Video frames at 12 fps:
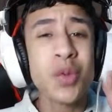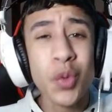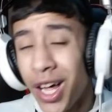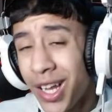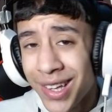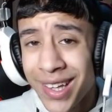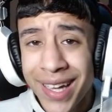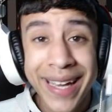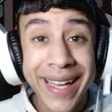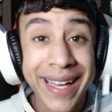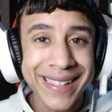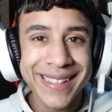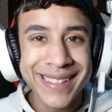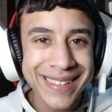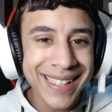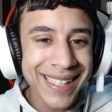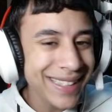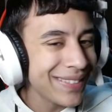ويلا
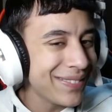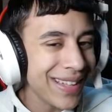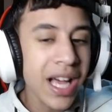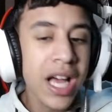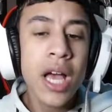خلينا نبدا